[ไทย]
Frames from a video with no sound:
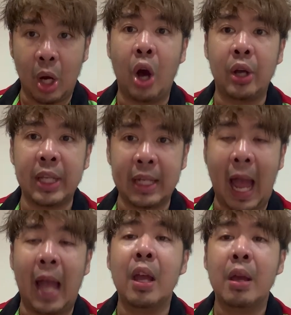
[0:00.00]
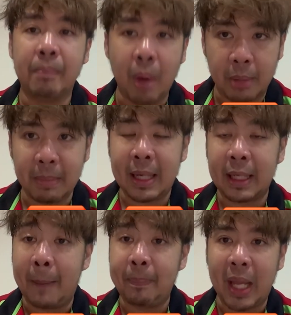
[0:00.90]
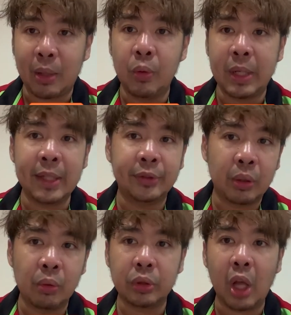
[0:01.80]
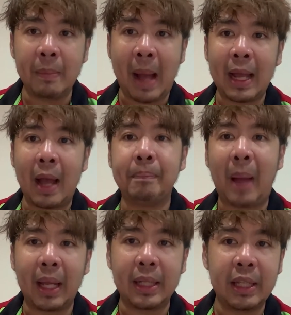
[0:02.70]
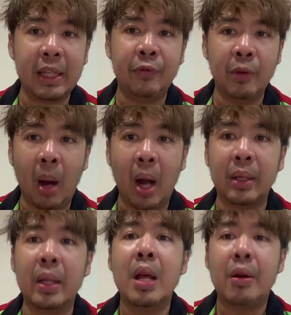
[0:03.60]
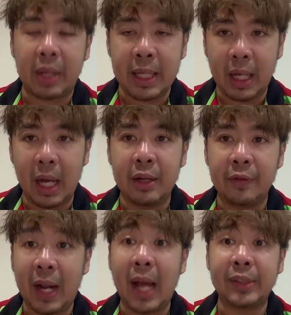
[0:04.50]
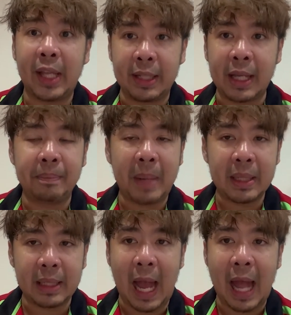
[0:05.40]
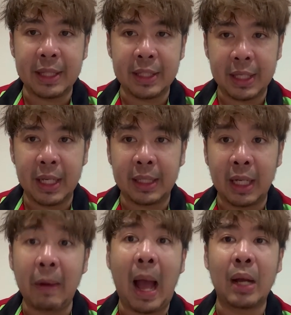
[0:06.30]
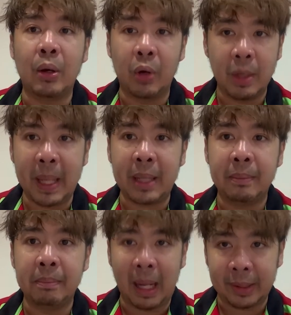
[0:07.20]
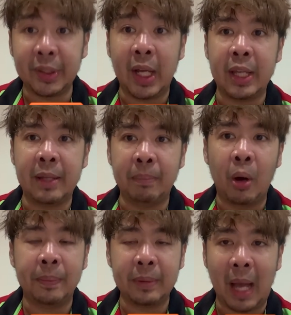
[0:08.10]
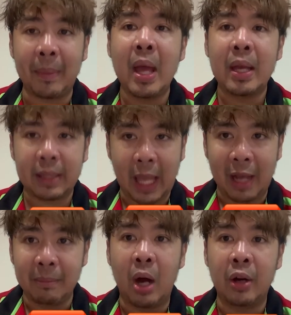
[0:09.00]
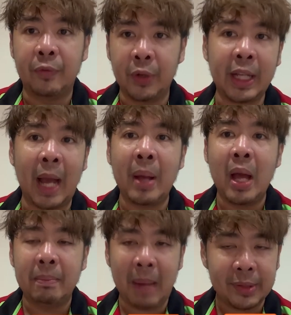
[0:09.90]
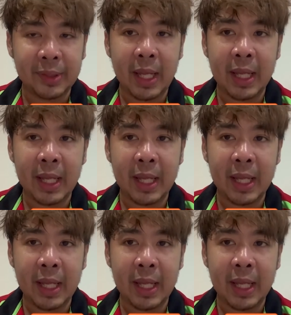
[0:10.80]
ลอง เชียร์ทางบอลมัดนะครับในคูู่่นี้ส่วนคู่ต่อมาครับ ไปกันที่ฟุตบอลริกเอิงฝรั่งเศสนะครับเป็นการเจอกันระหว่างโอลิมปิกมักเซยพบกับแกะมองฟุตนะครับมักเซ